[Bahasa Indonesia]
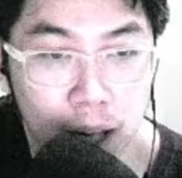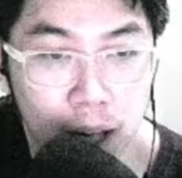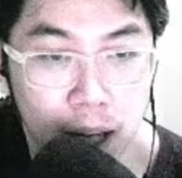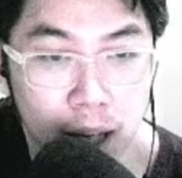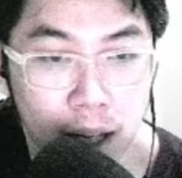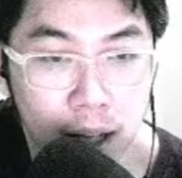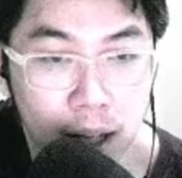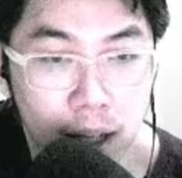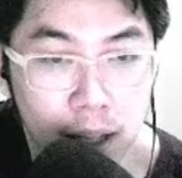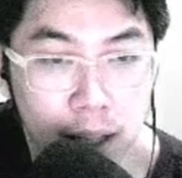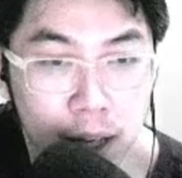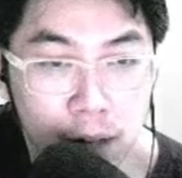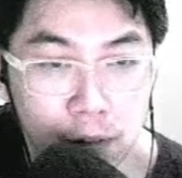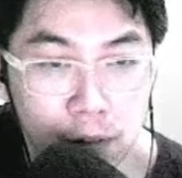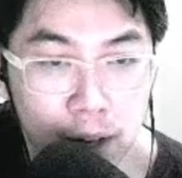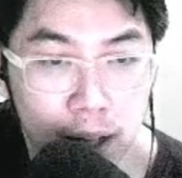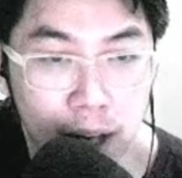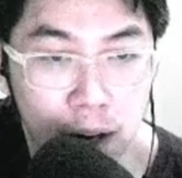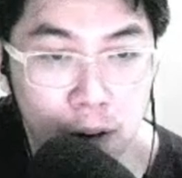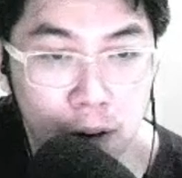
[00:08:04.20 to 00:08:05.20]
yang yang
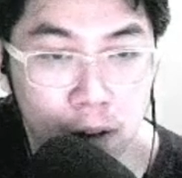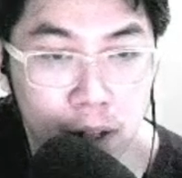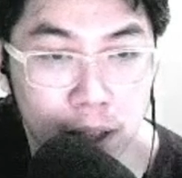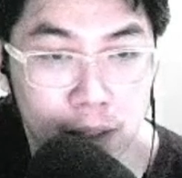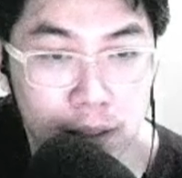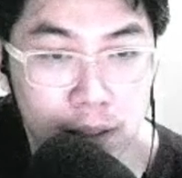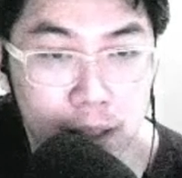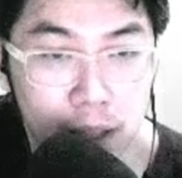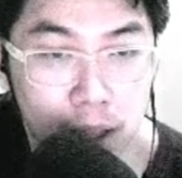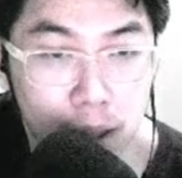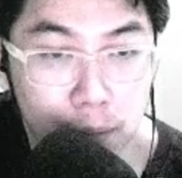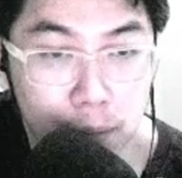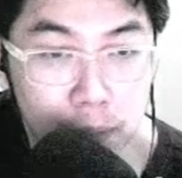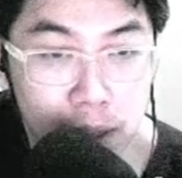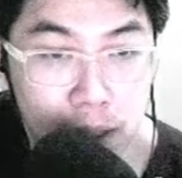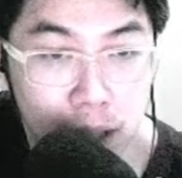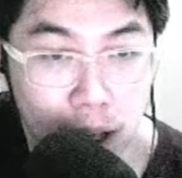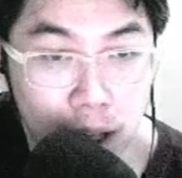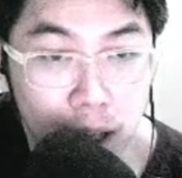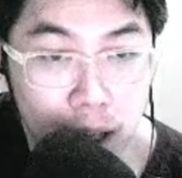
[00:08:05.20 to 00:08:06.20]
warna orange ya yang
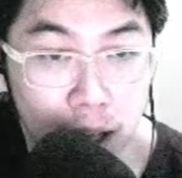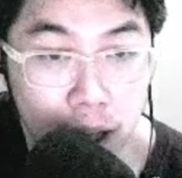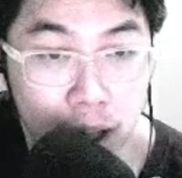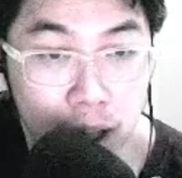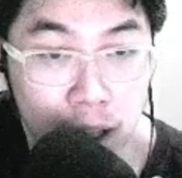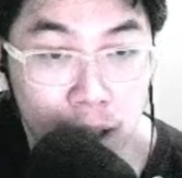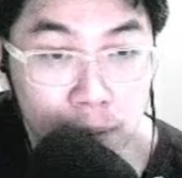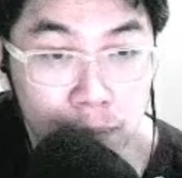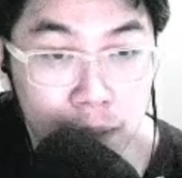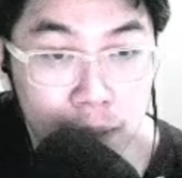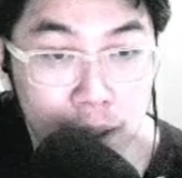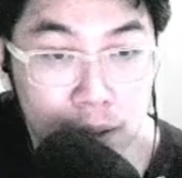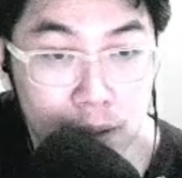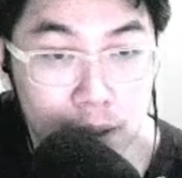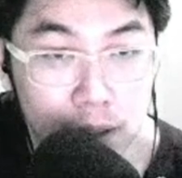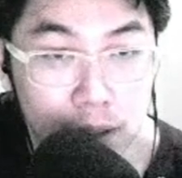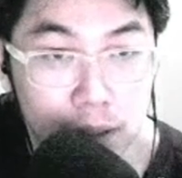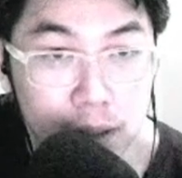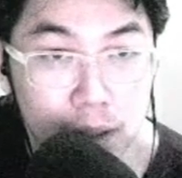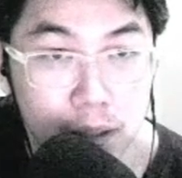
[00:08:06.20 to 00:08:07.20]
bintangnya 6 ya
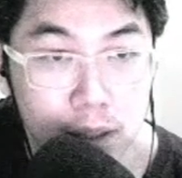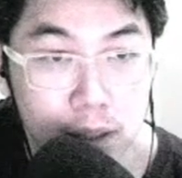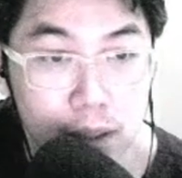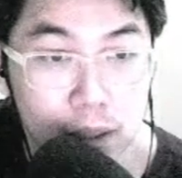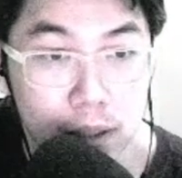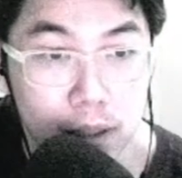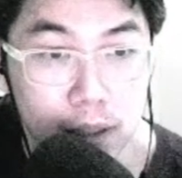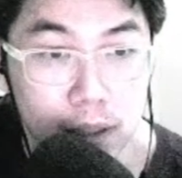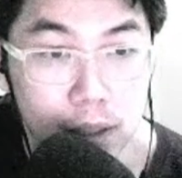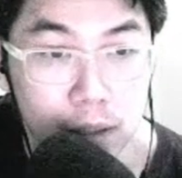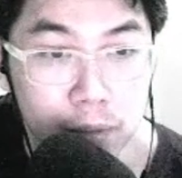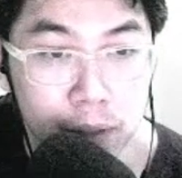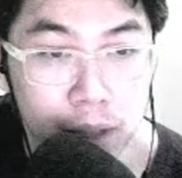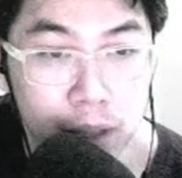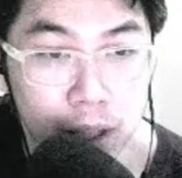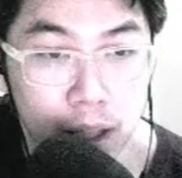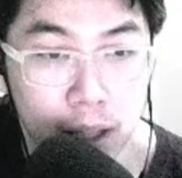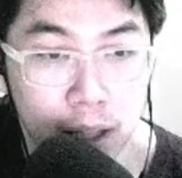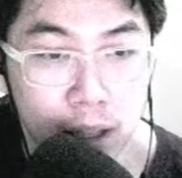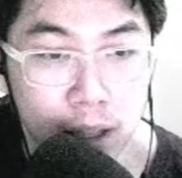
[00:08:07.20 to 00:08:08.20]
cuy
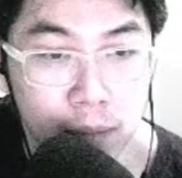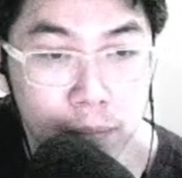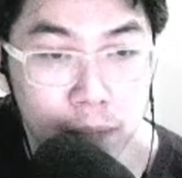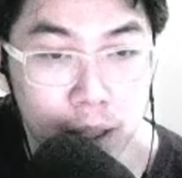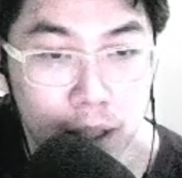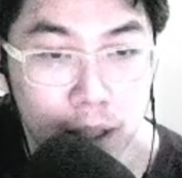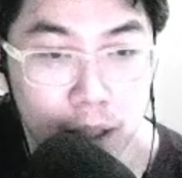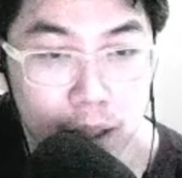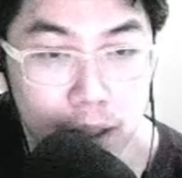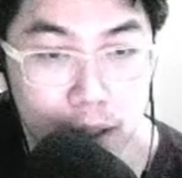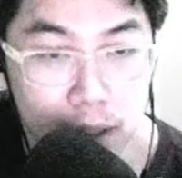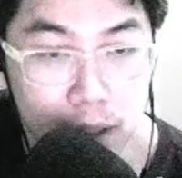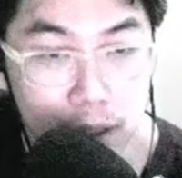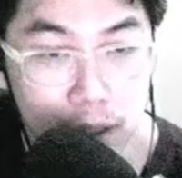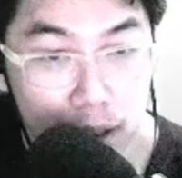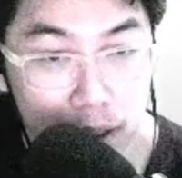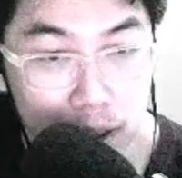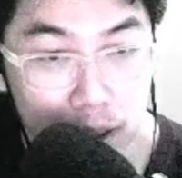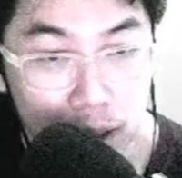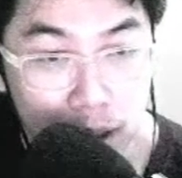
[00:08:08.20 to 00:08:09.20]
bintangnya 6 ya
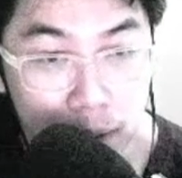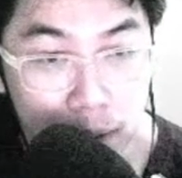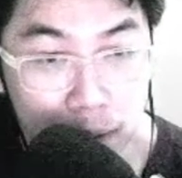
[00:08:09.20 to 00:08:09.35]
ada